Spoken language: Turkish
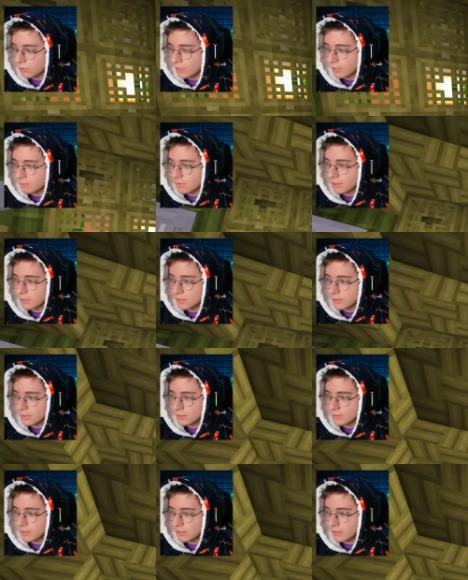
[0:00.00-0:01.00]
verimlilik.
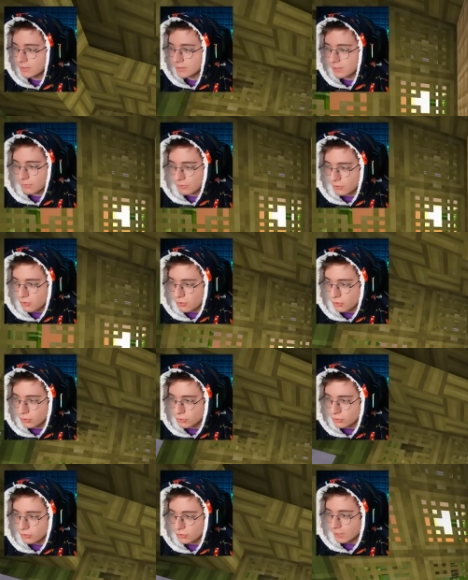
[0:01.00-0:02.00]
istediğiniz rafa
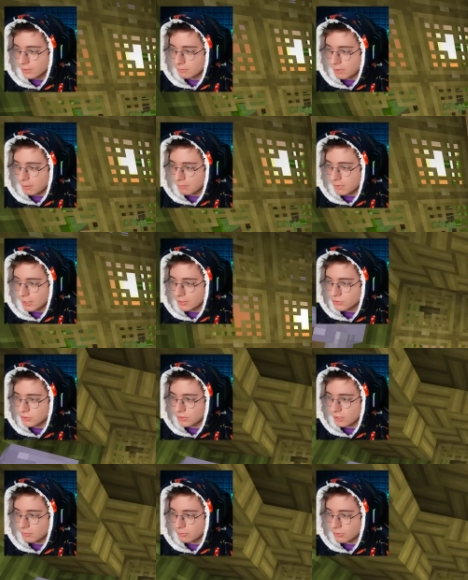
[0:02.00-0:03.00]
koyuyorsunuz. Tabi ben
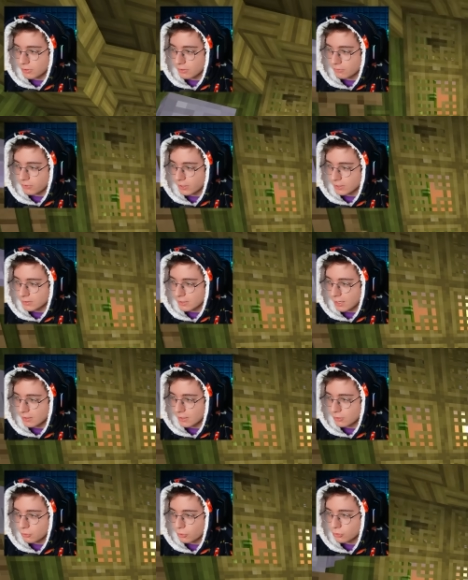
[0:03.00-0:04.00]
birazcık daha böyle farklı
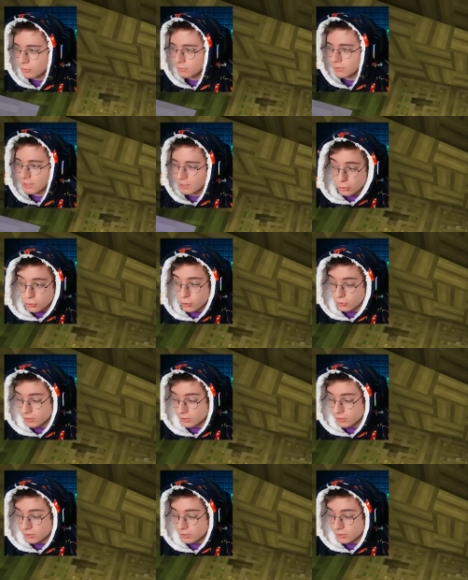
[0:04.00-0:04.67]
yerlere koydum ki çok